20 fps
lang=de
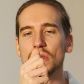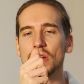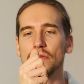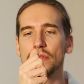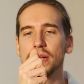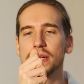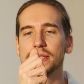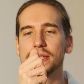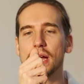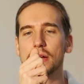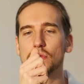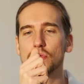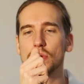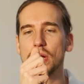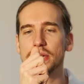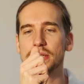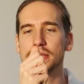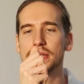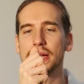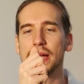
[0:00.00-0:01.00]
Wie gesagt, du
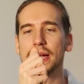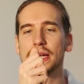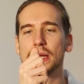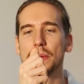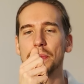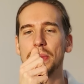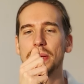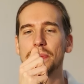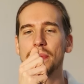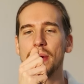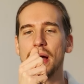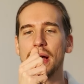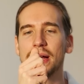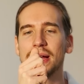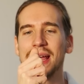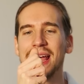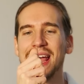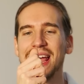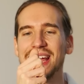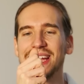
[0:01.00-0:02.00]
kannst direkt mitmachen.
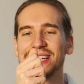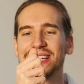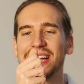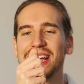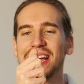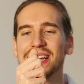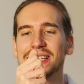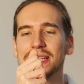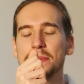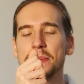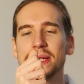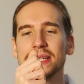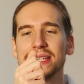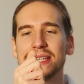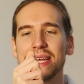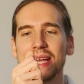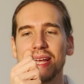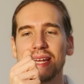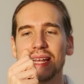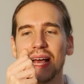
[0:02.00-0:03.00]
Ich gehe jetzt nämlich
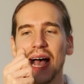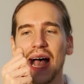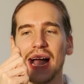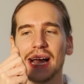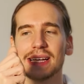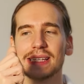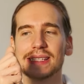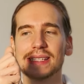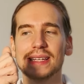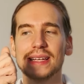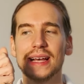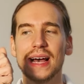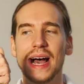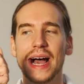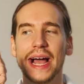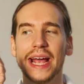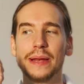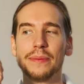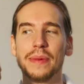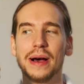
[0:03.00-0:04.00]
jede Achse
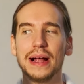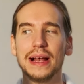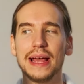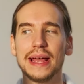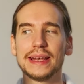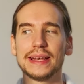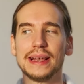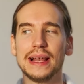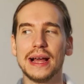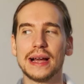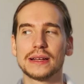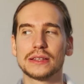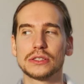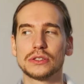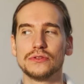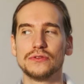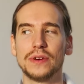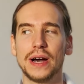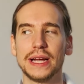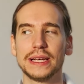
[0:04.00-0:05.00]
einmal entlang,
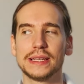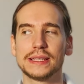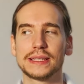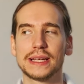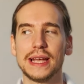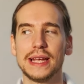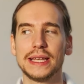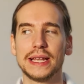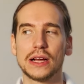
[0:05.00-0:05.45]
soweit es geht.